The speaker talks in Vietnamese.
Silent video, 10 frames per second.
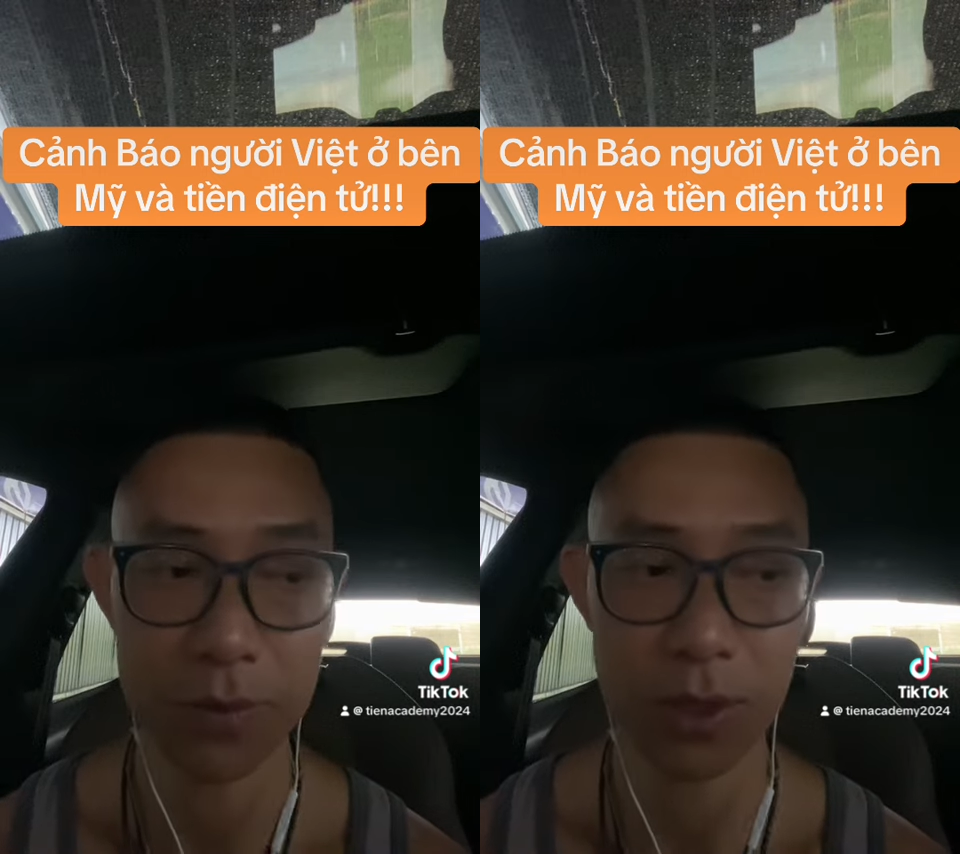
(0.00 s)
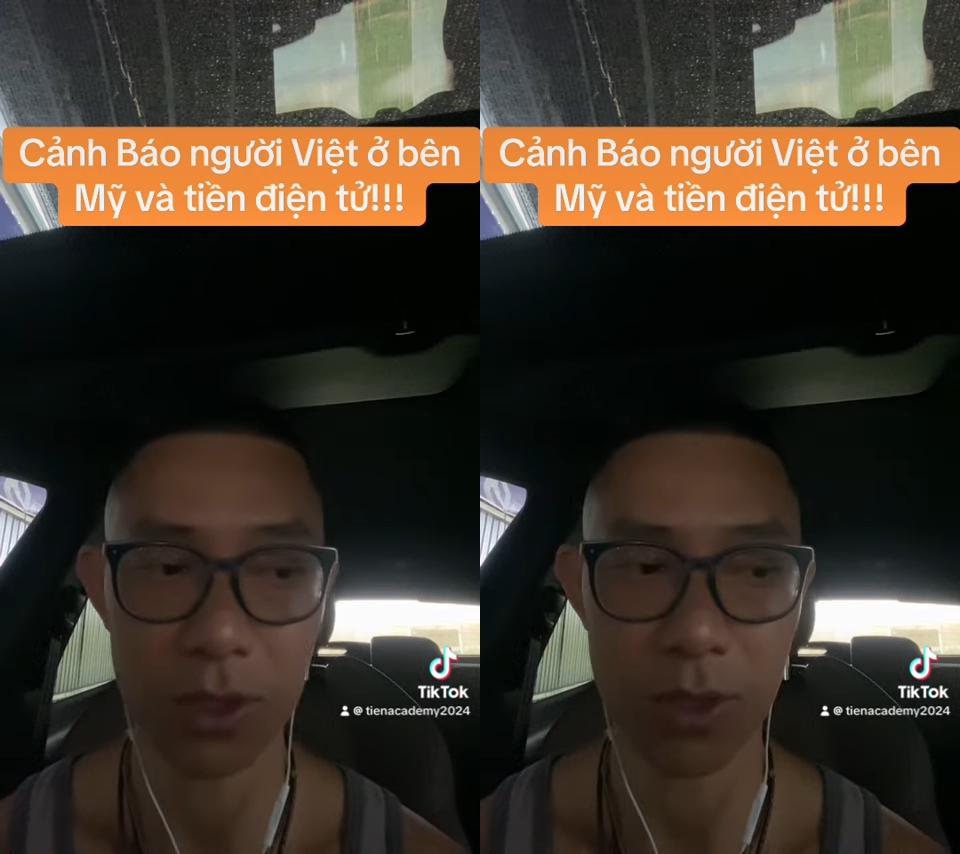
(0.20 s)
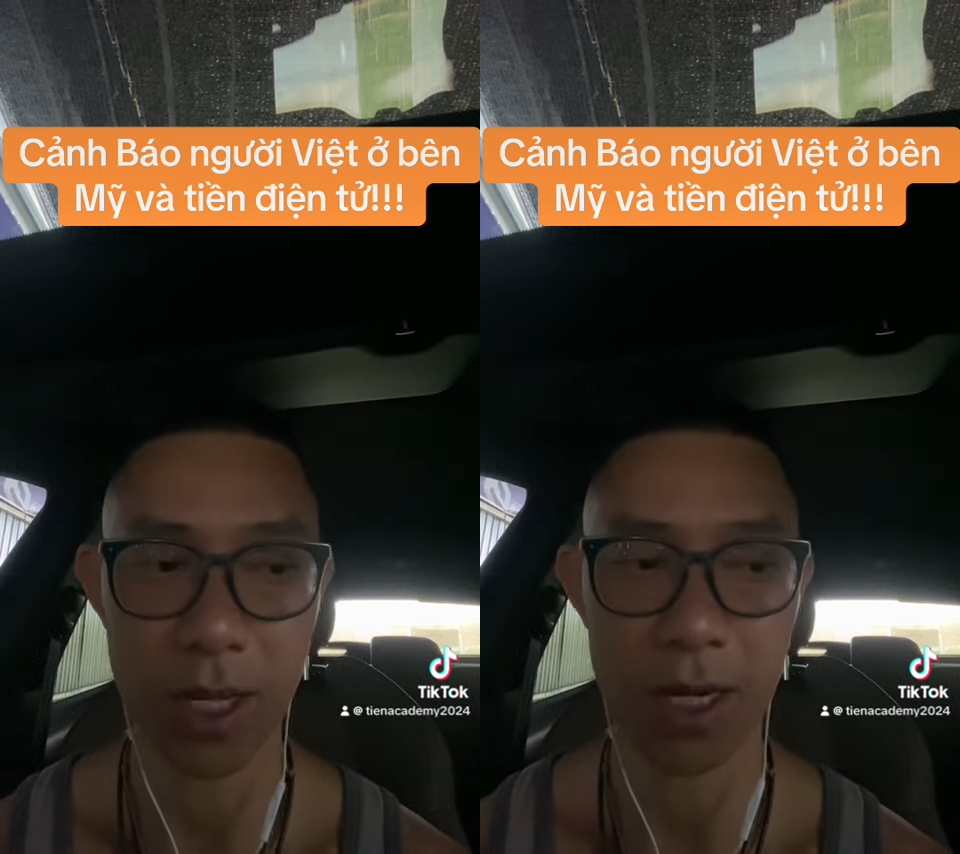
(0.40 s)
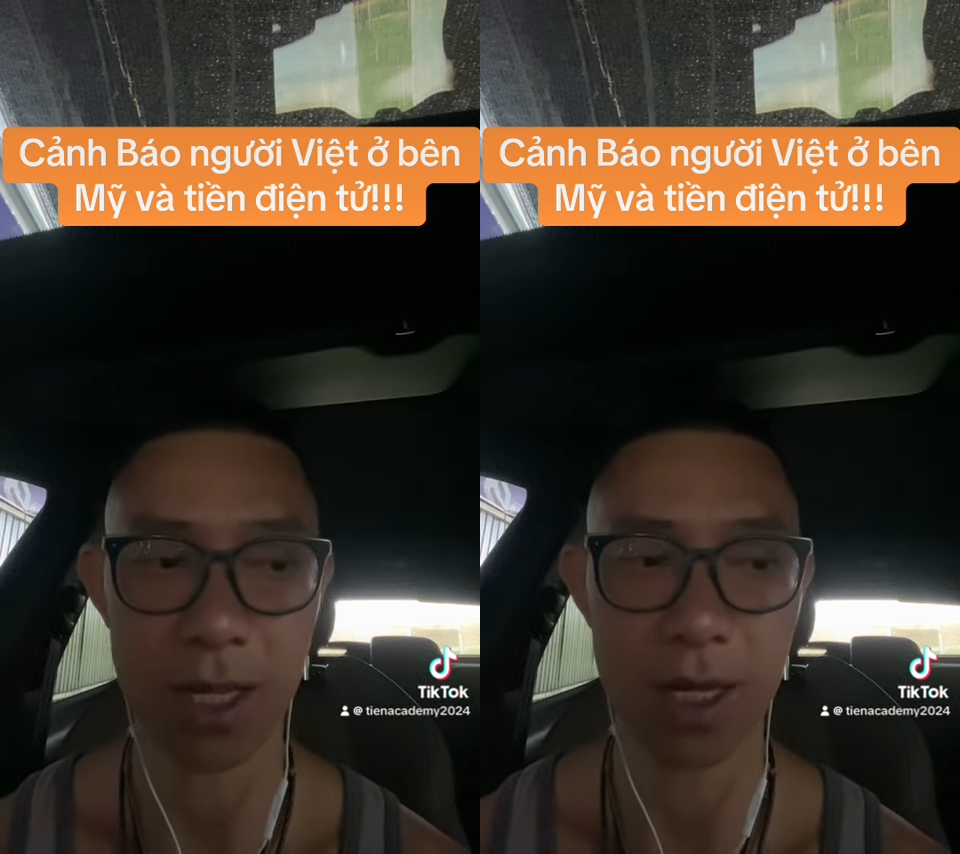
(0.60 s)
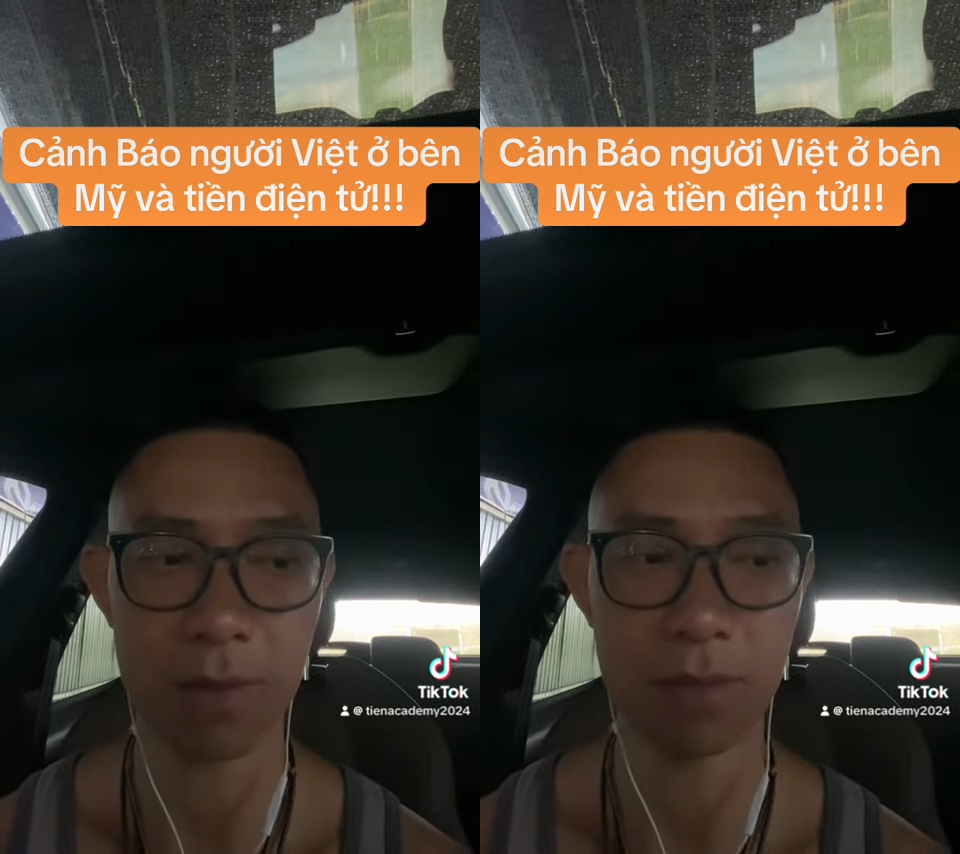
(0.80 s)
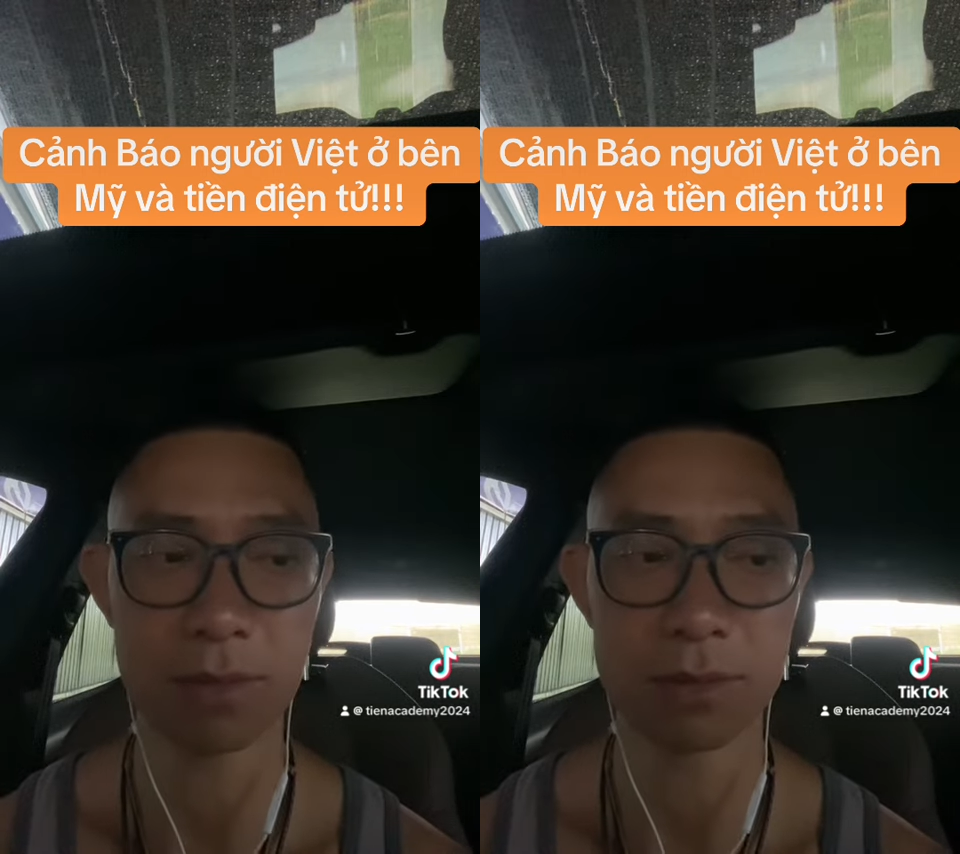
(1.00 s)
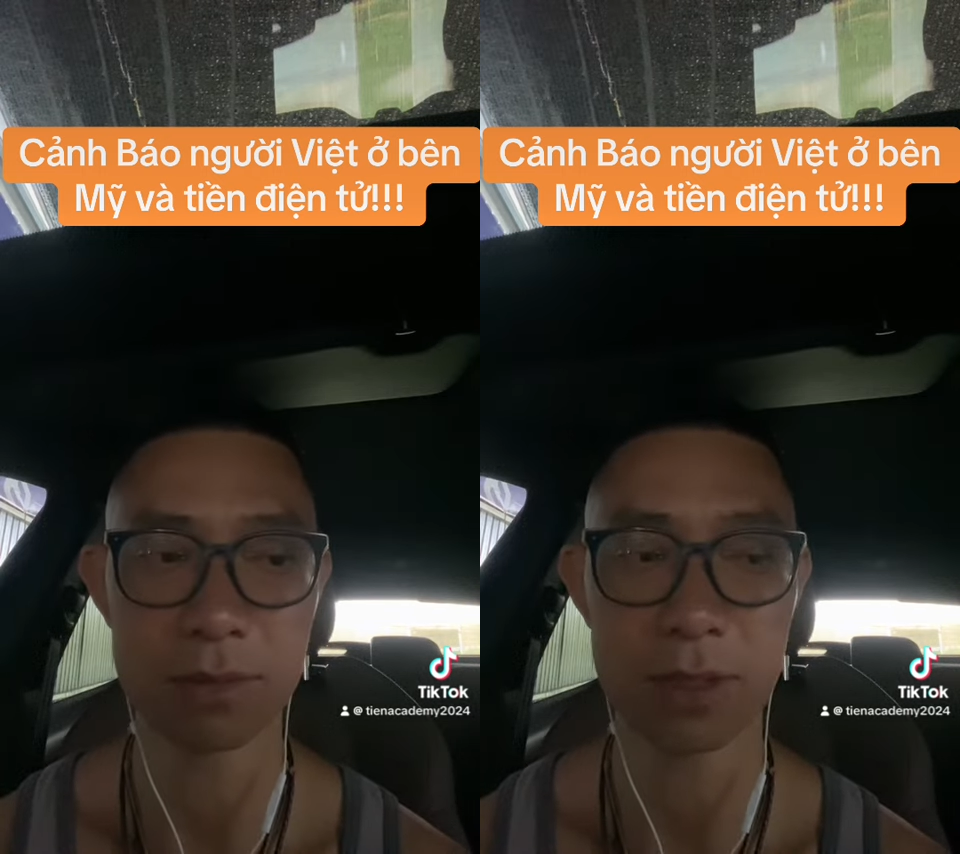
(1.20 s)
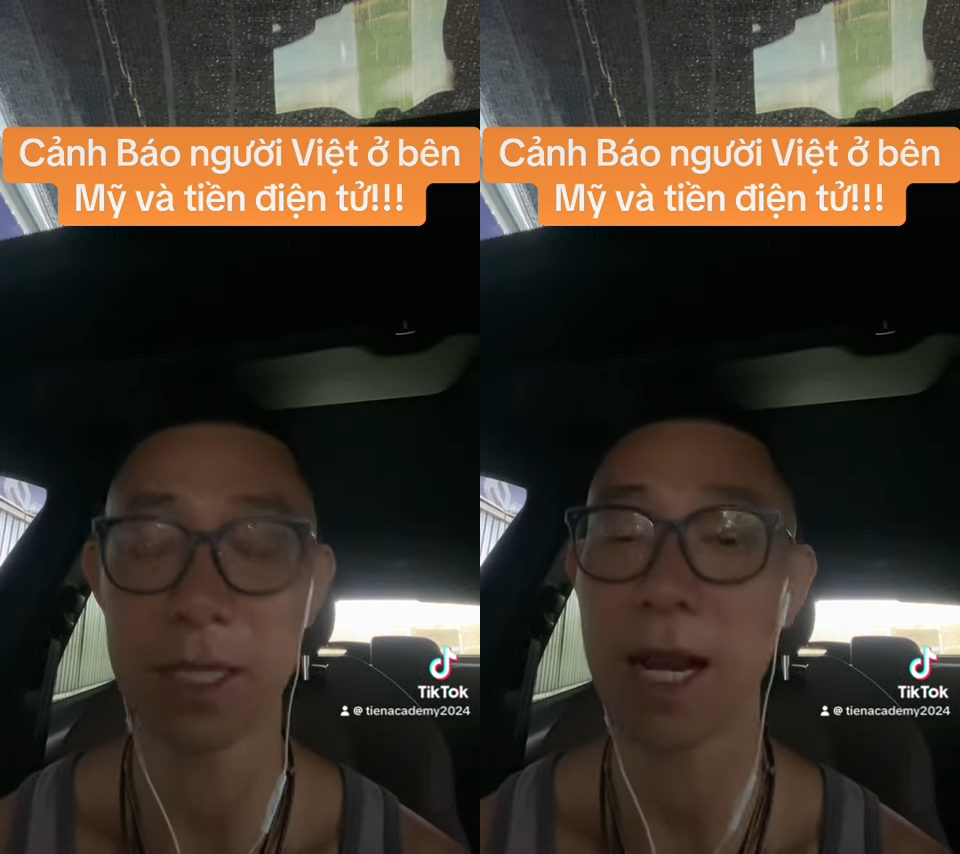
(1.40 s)
thì rõ ràng là
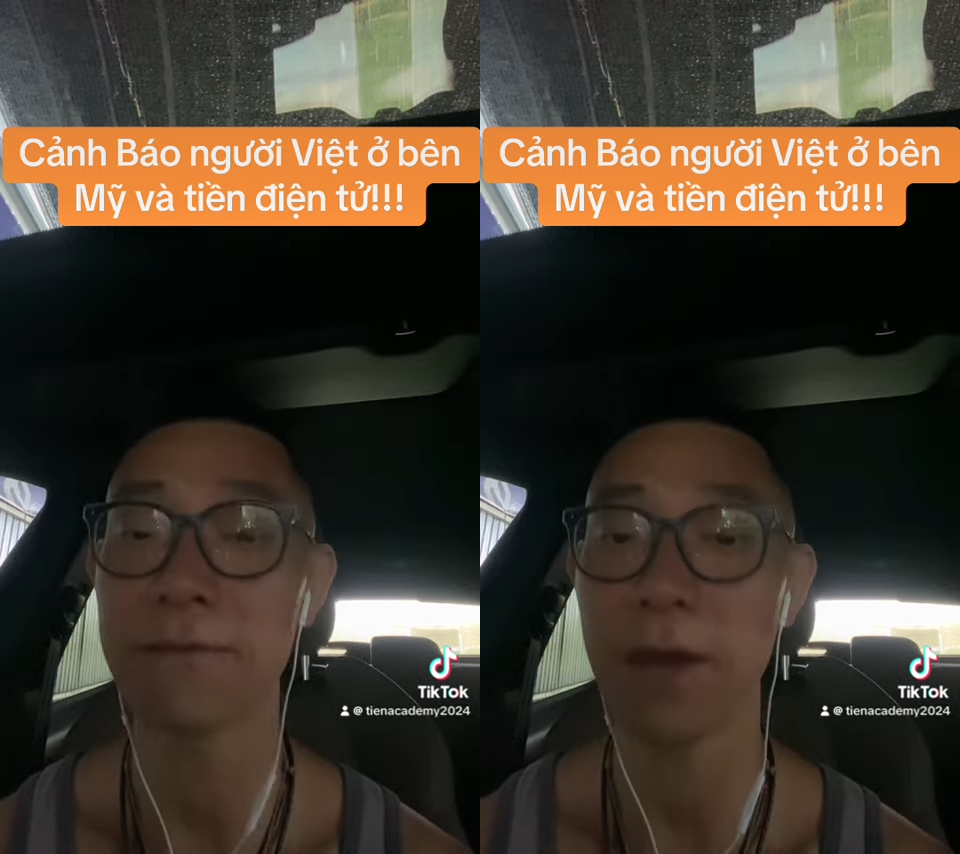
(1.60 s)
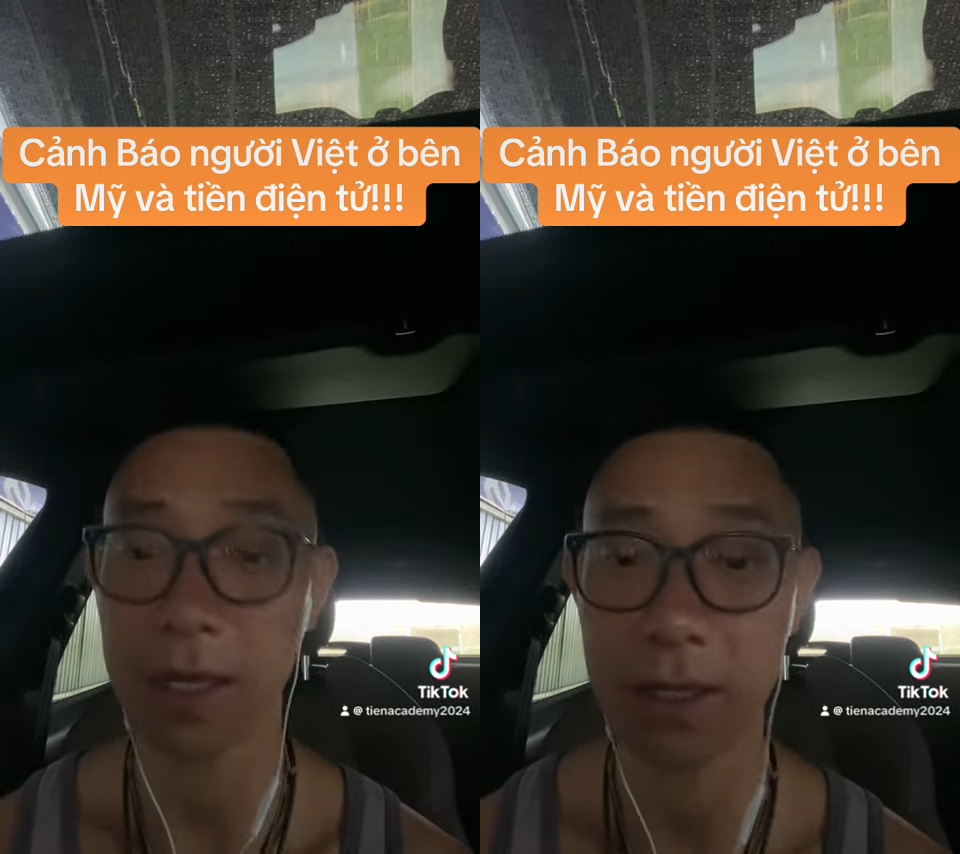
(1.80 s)
người ta đang vẽ cái